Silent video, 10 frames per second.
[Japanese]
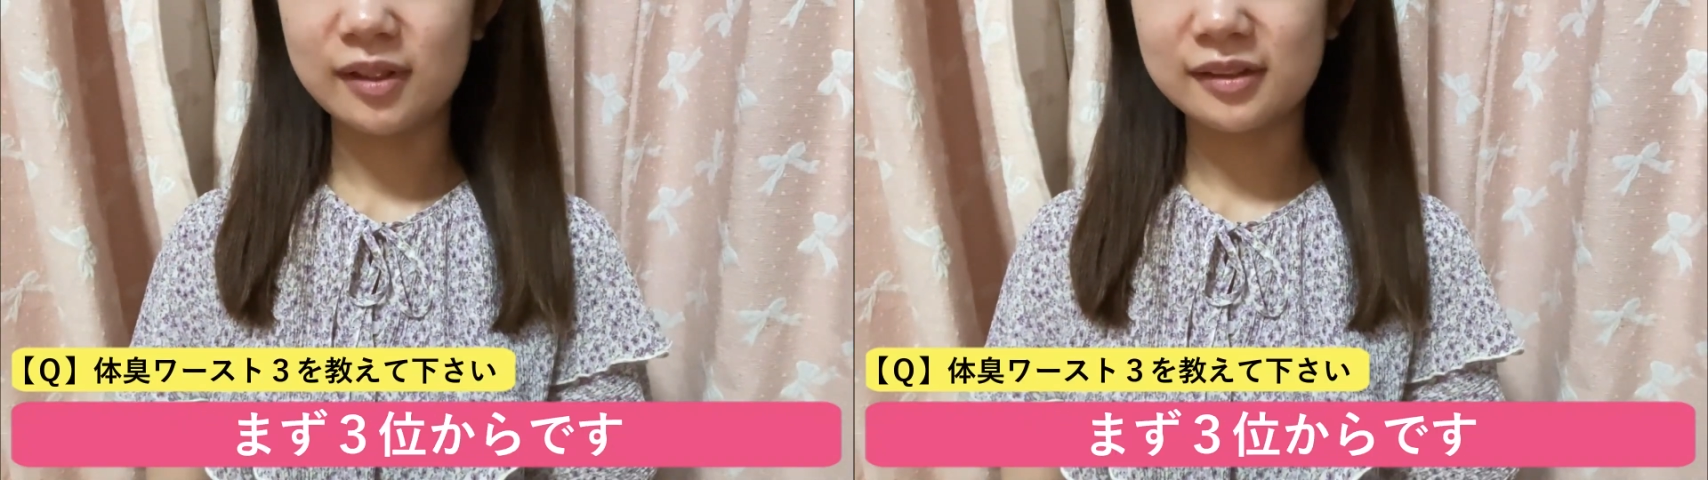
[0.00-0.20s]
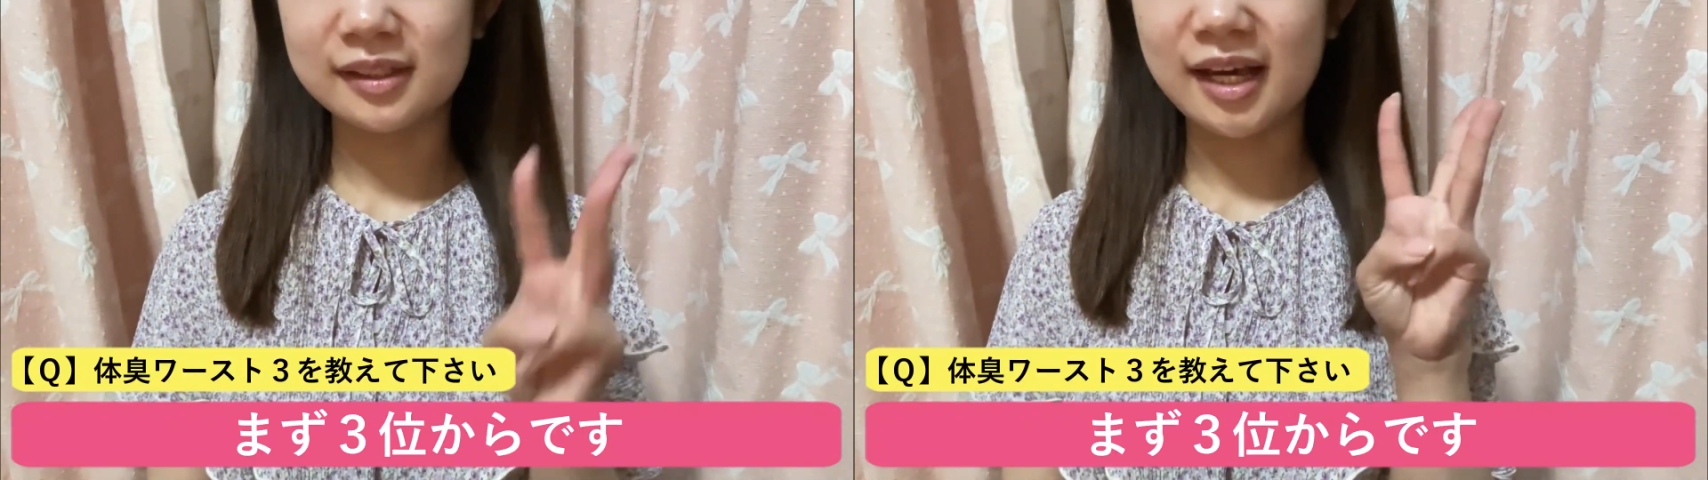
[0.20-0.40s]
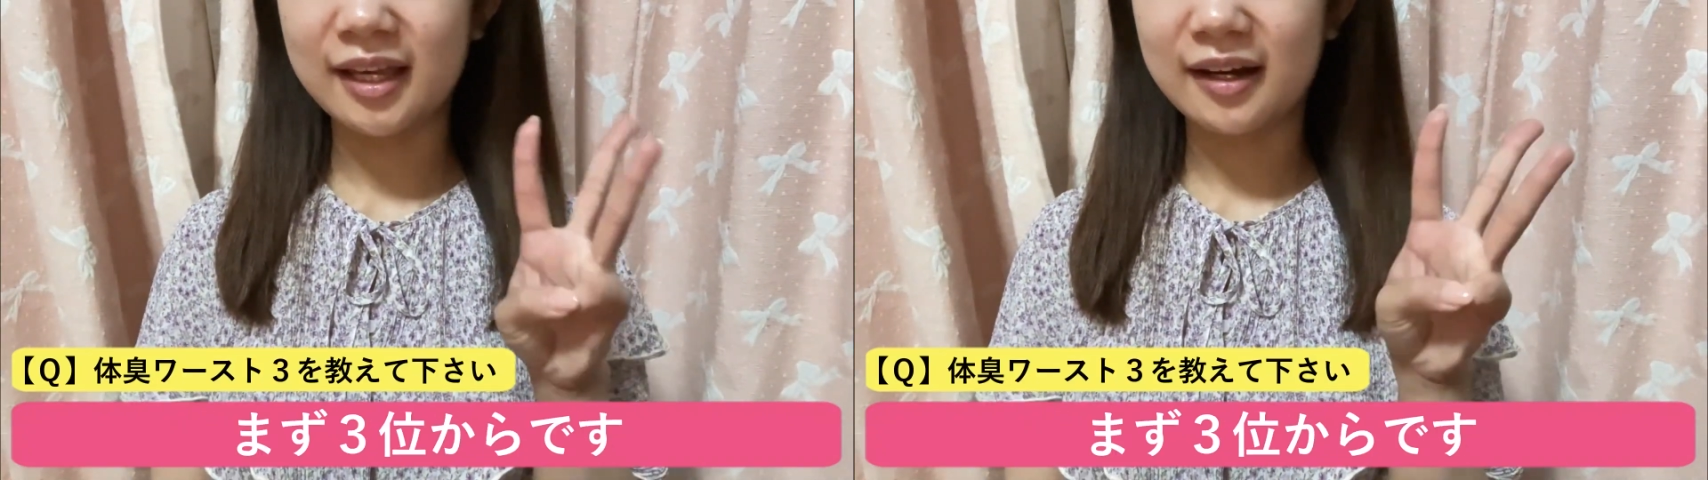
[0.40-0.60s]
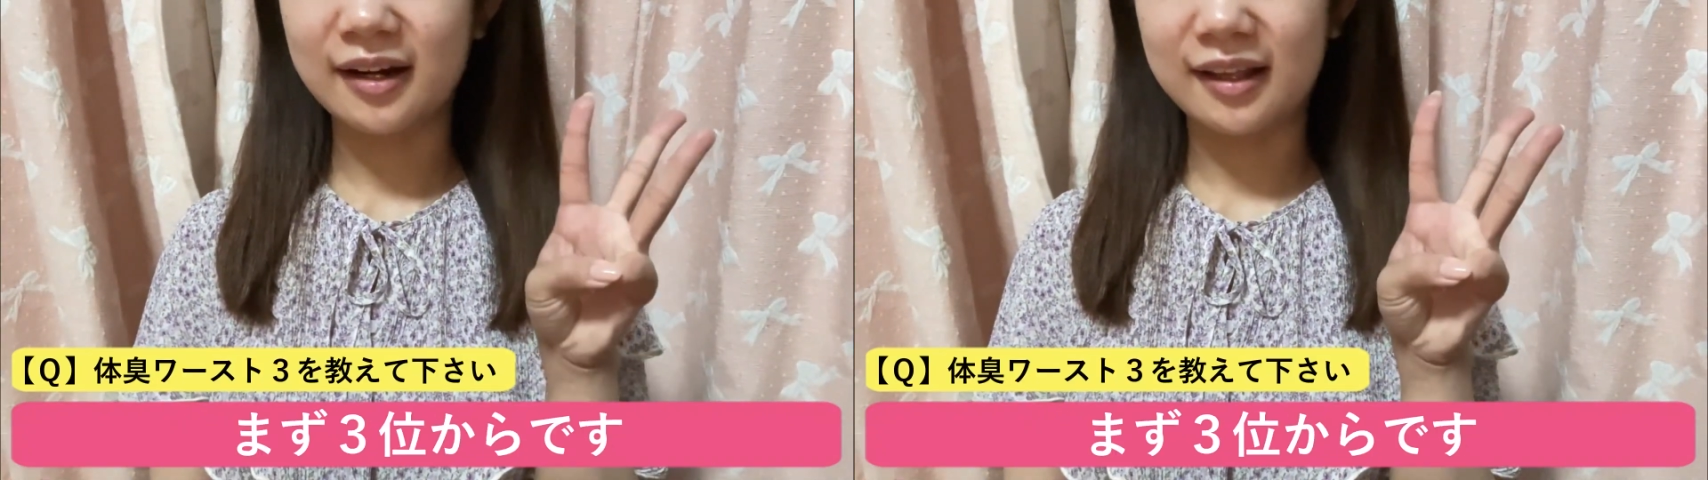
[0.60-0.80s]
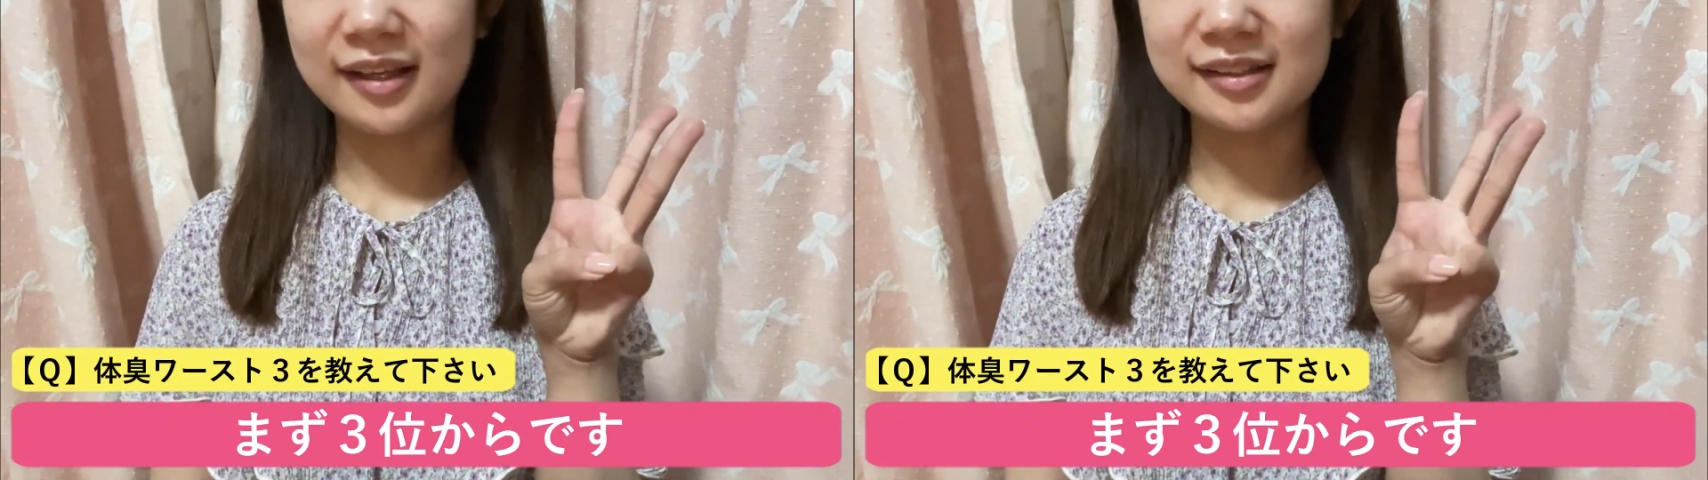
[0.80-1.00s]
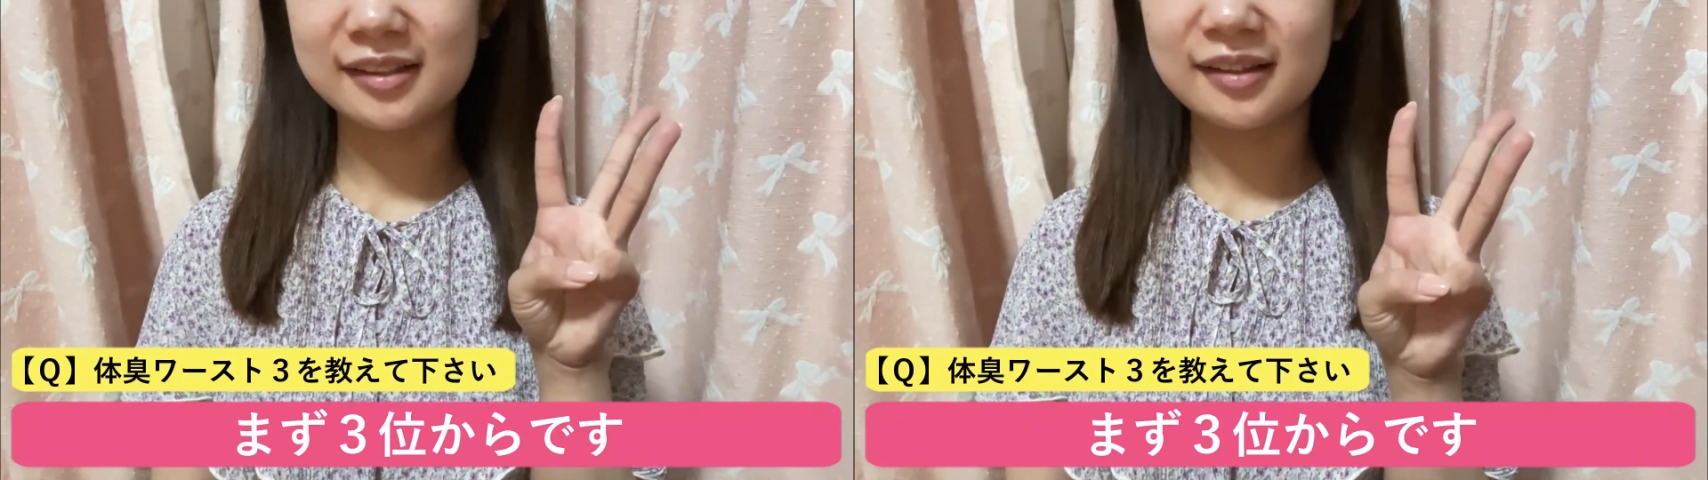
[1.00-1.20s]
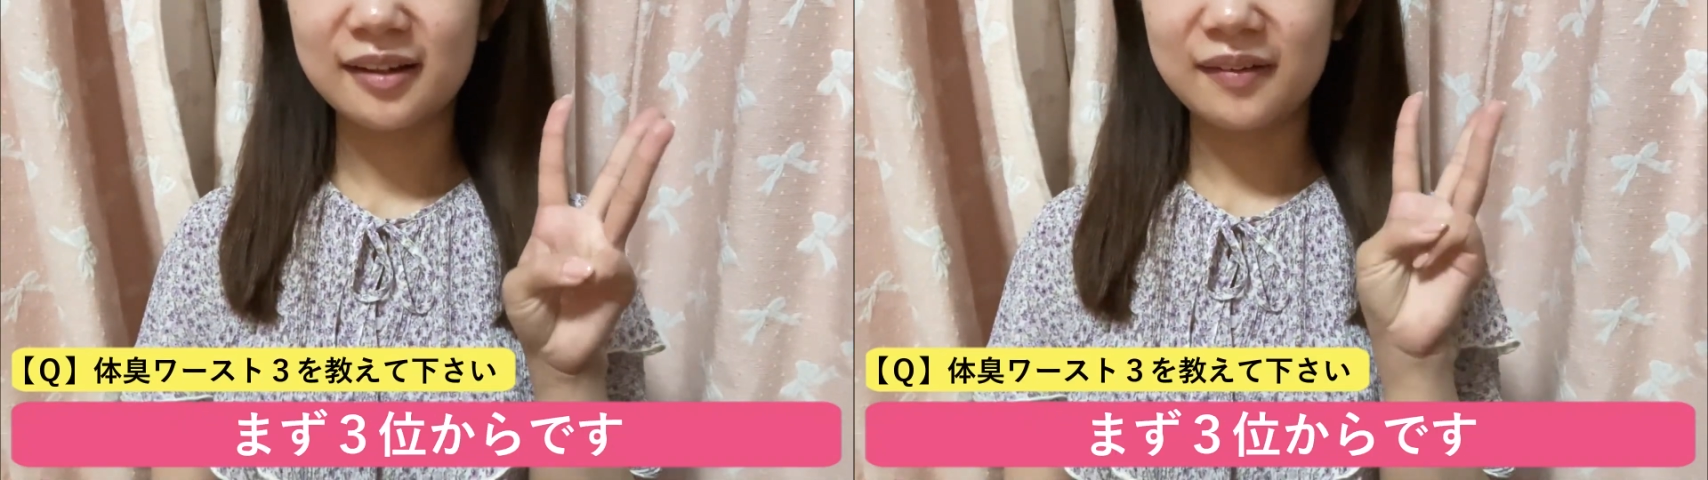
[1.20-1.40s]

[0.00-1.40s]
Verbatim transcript: まず3位からです。